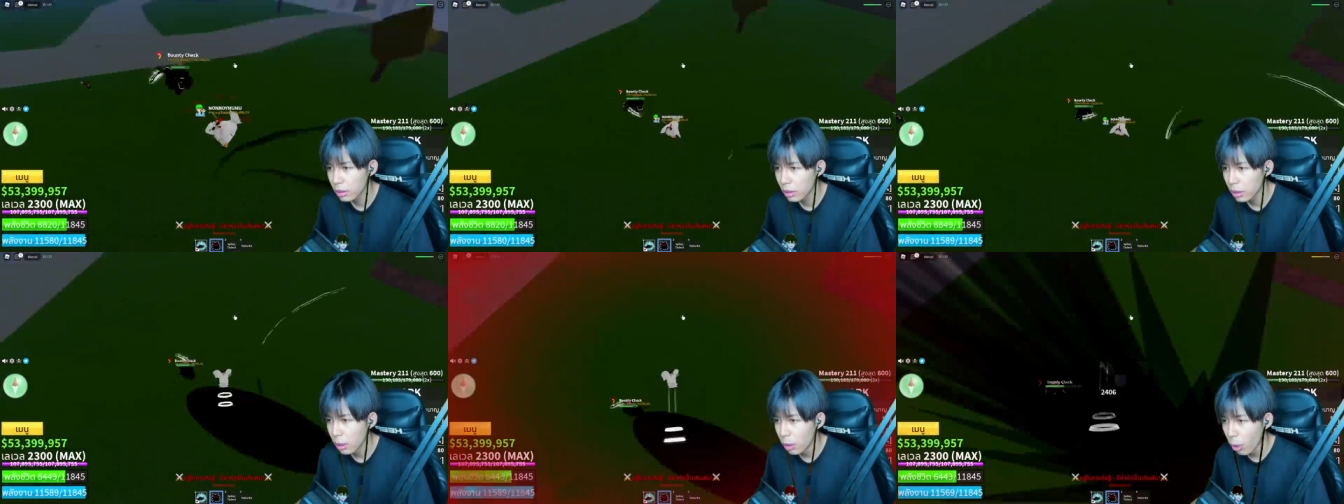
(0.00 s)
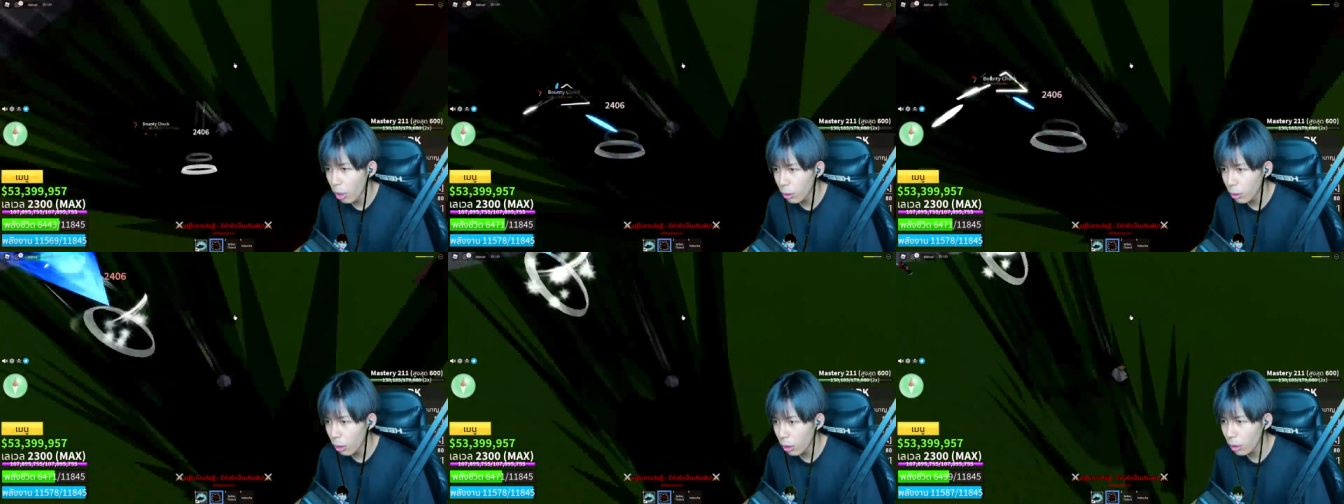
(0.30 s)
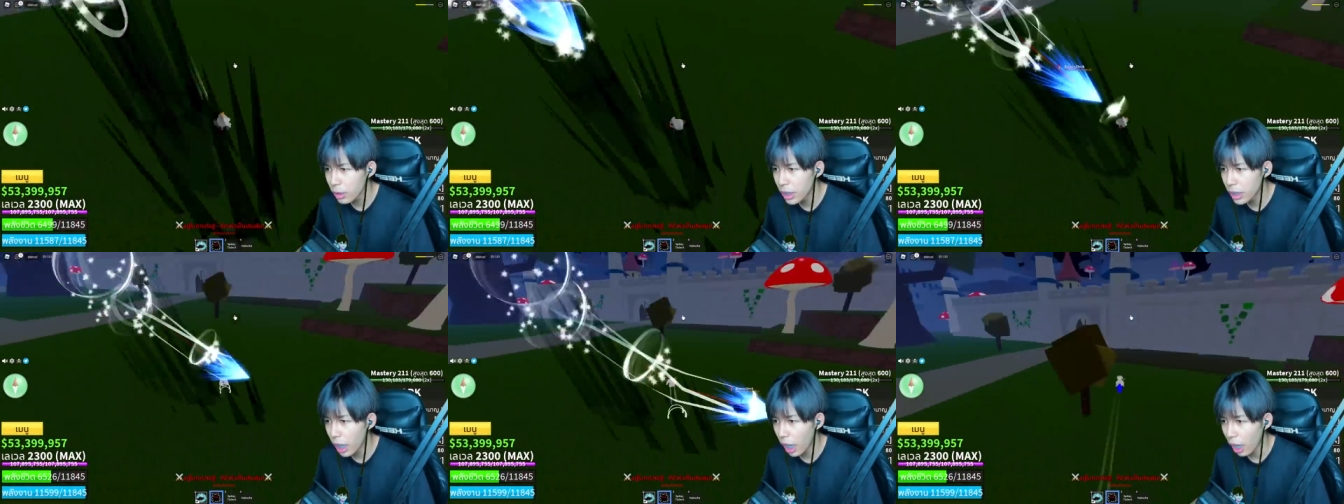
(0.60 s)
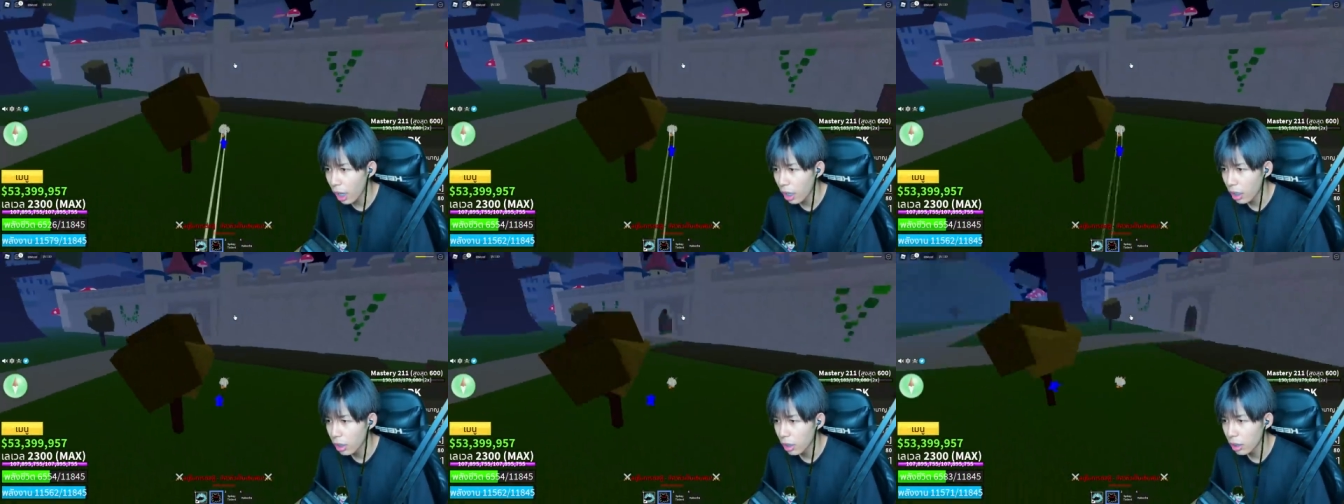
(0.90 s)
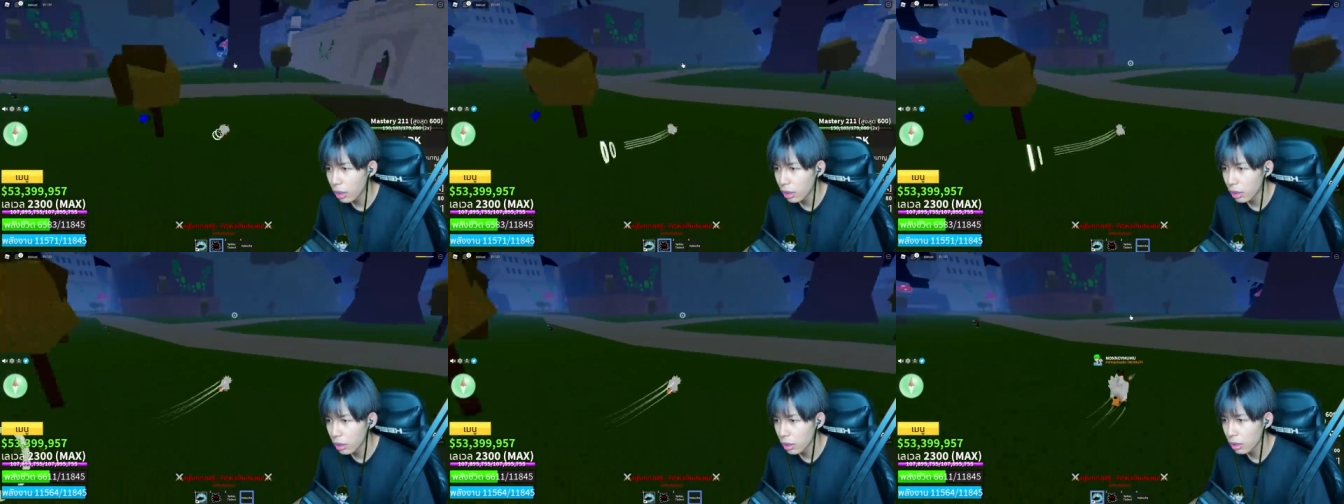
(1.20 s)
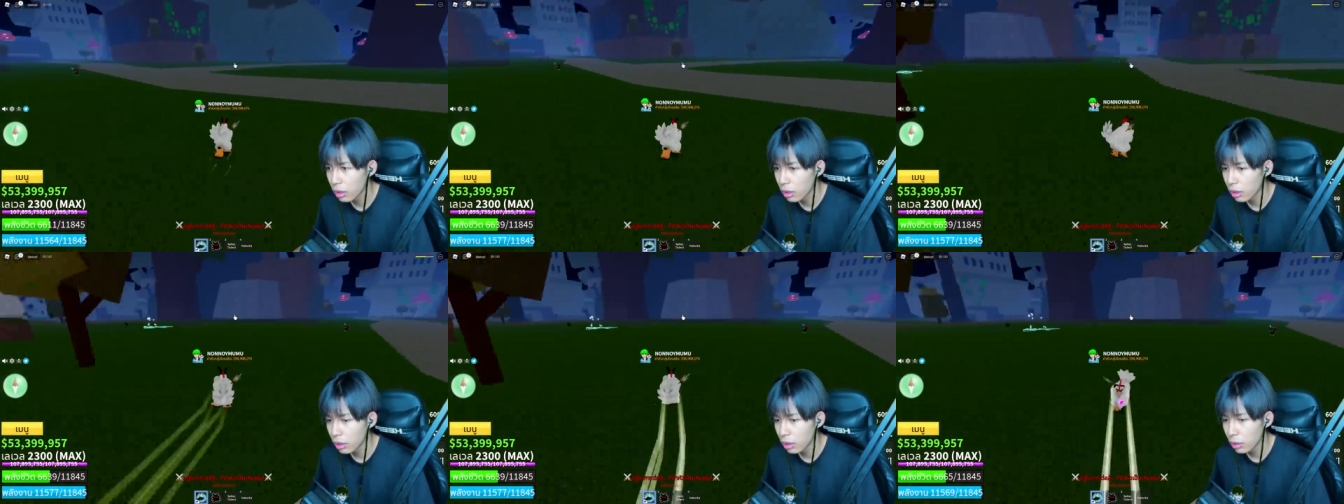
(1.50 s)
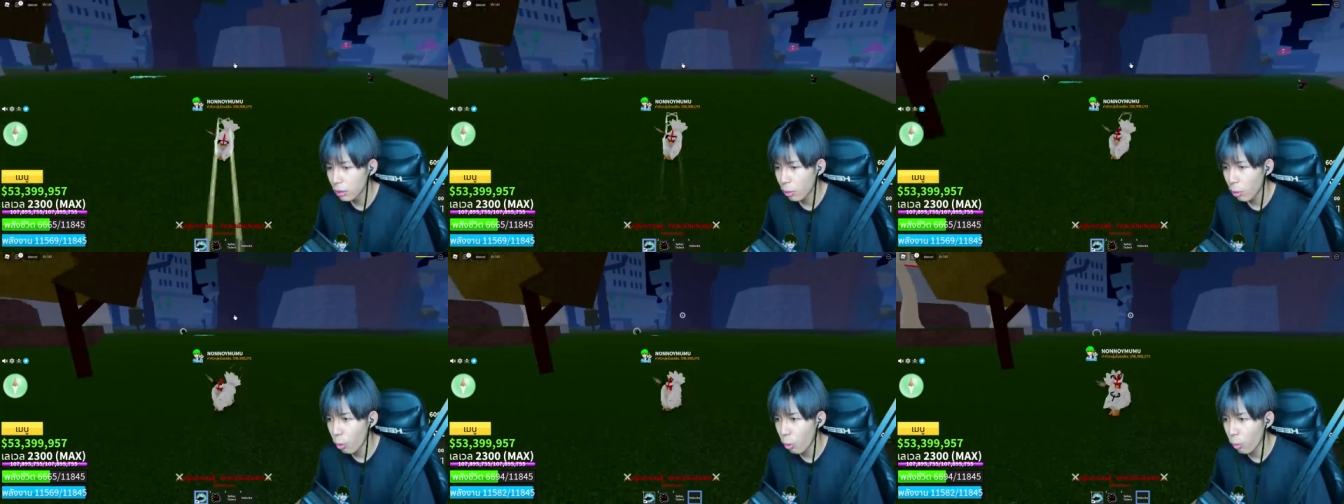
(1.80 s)
เฮ้ยเฮ้ยเฮีย
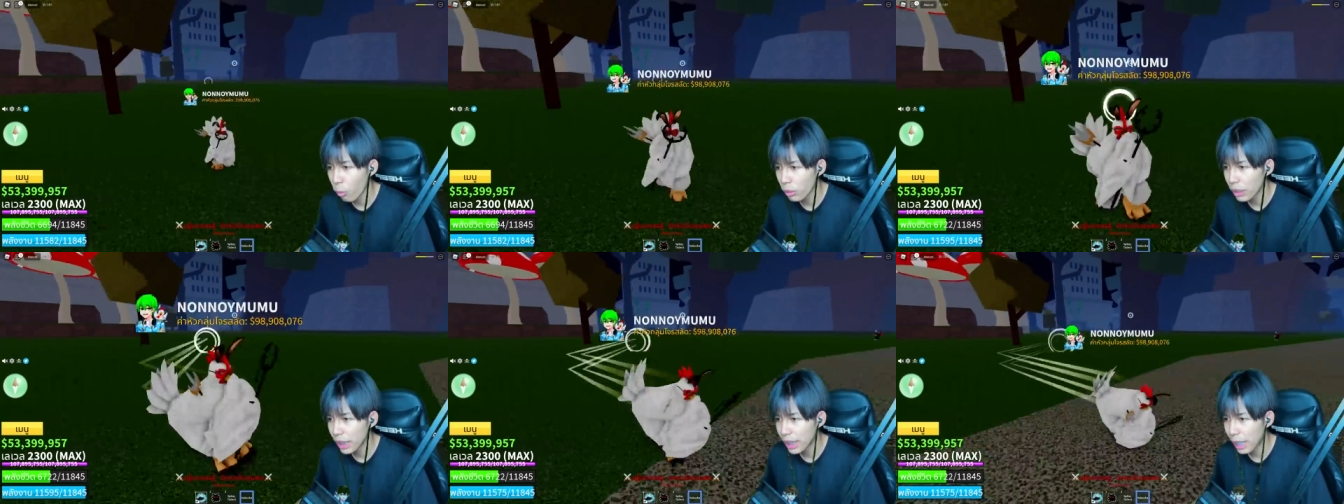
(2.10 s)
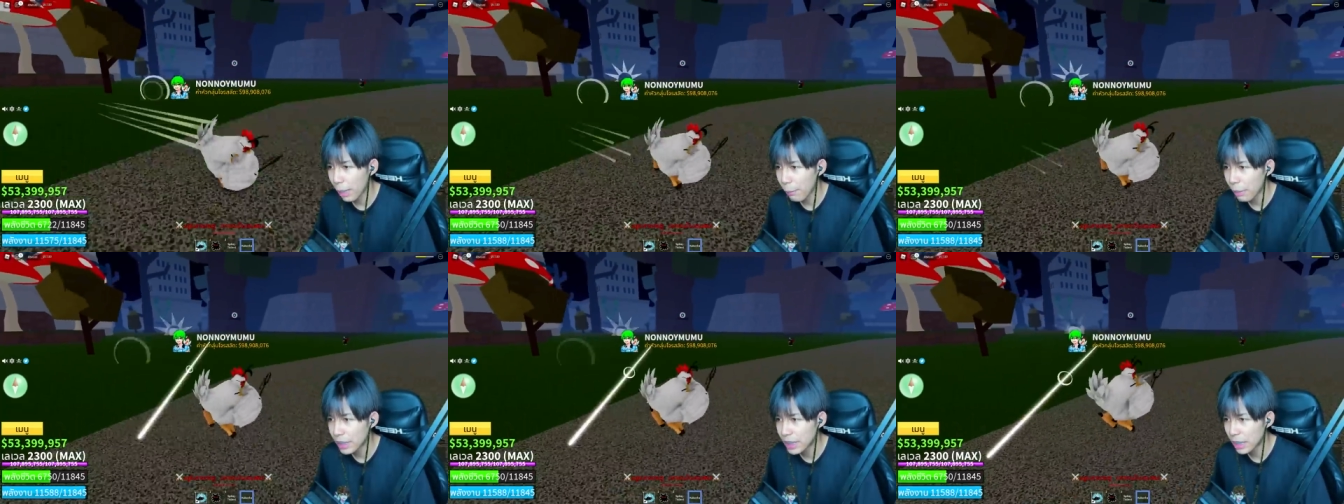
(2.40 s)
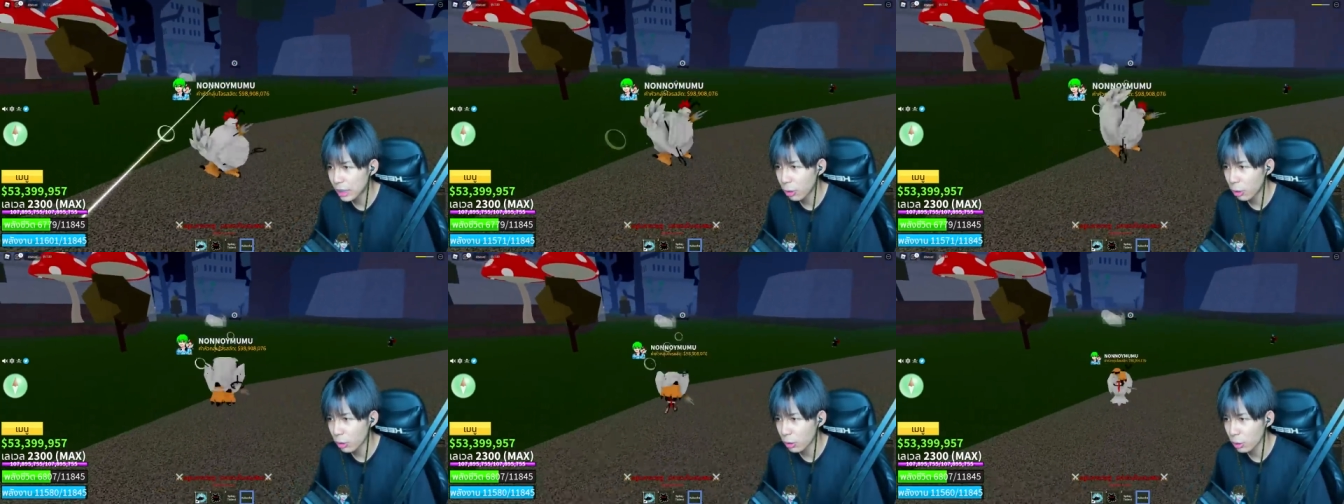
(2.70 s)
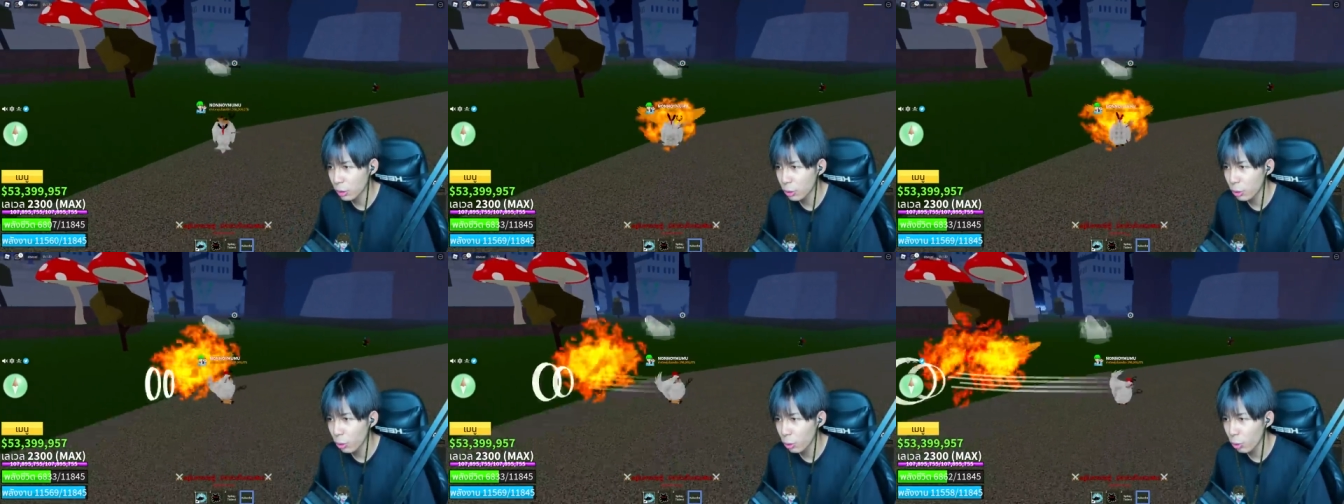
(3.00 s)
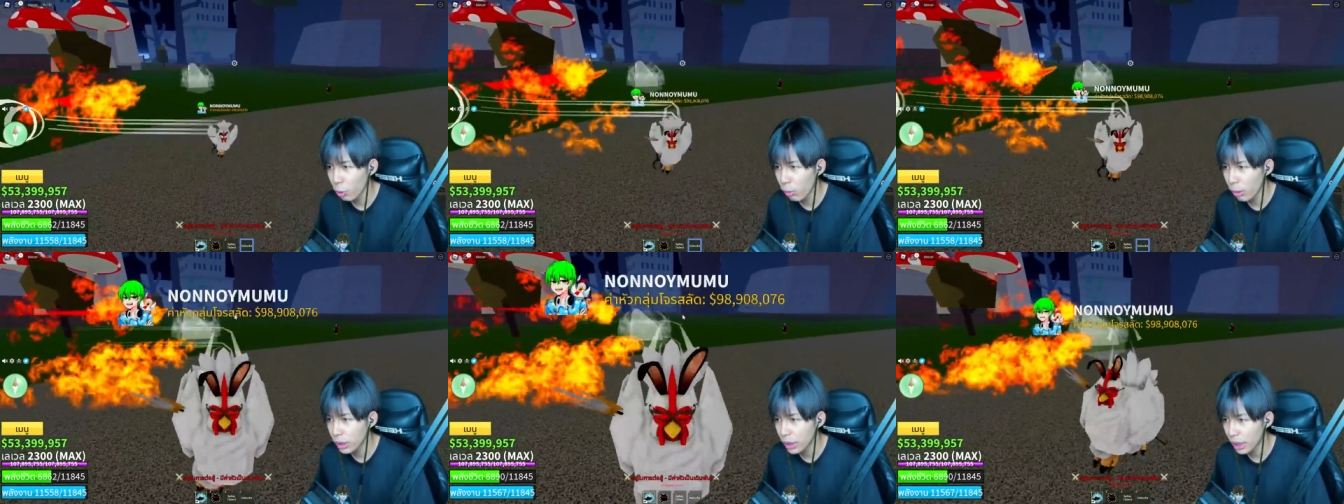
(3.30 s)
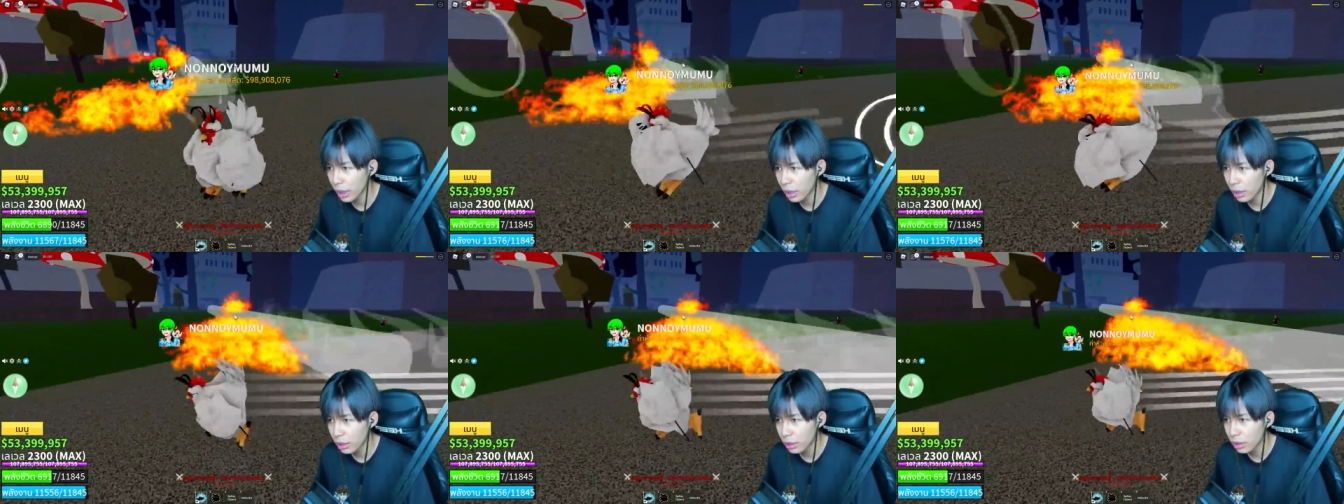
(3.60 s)
โหมึงระยะประชิดของโยรุบ่นี่